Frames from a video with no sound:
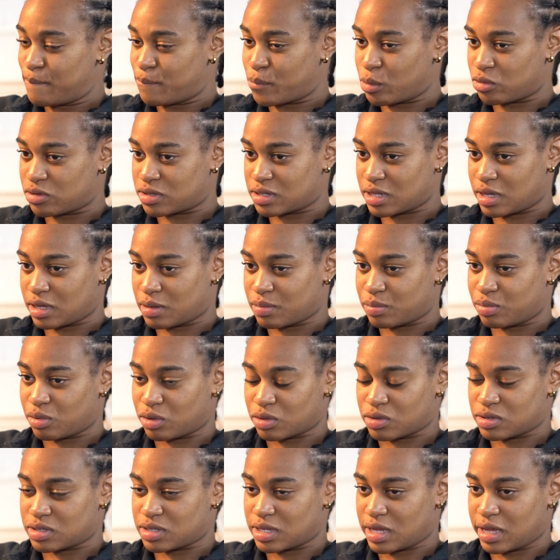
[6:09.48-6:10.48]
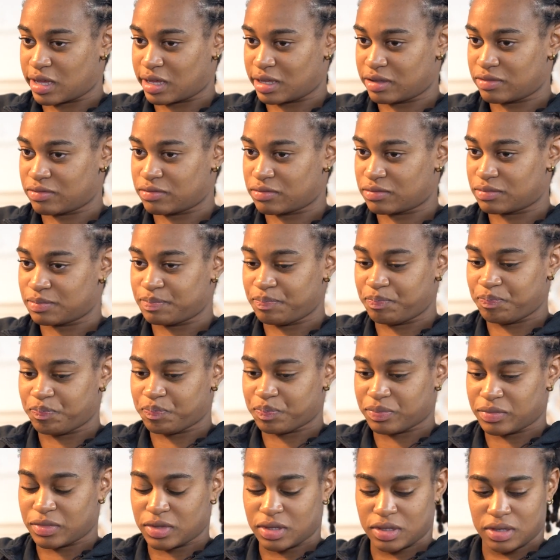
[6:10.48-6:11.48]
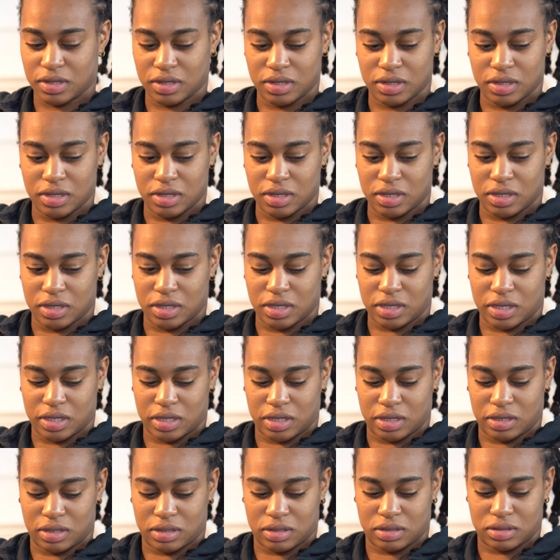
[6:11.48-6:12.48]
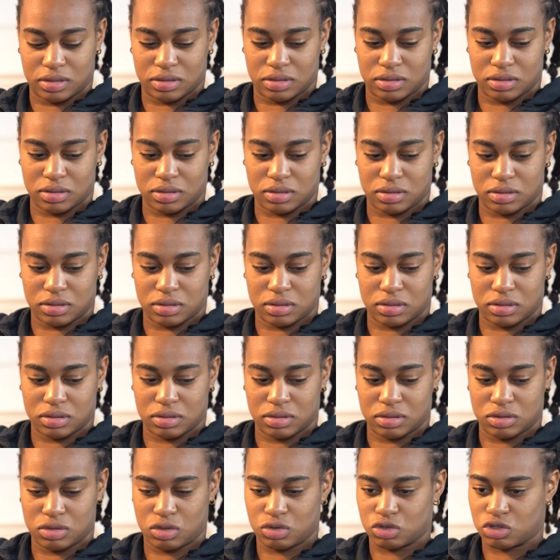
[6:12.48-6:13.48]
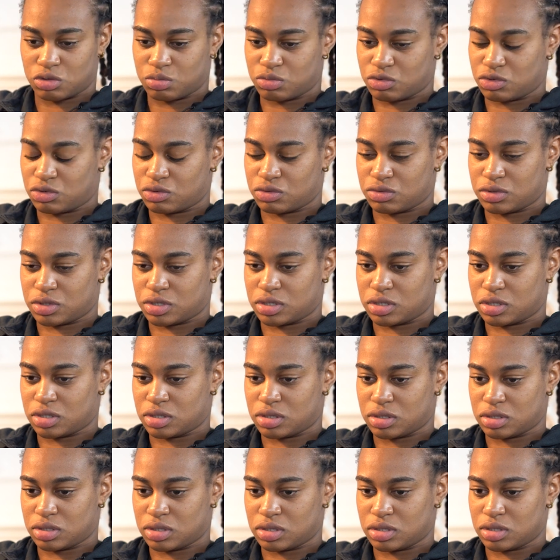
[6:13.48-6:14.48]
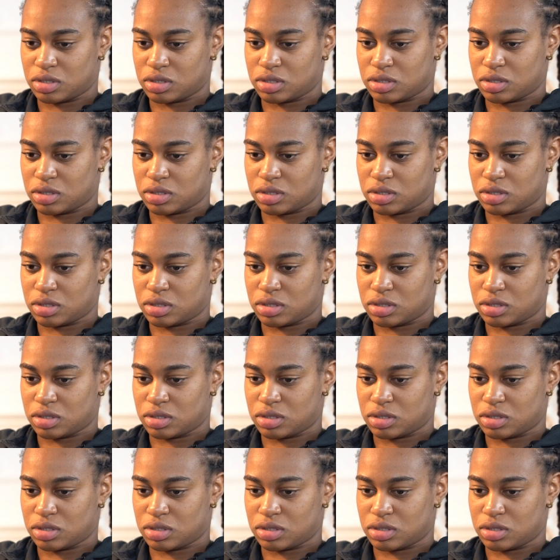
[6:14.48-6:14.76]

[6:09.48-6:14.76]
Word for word: pour ça, pour que ça arrive. Et euh, non, je me suis.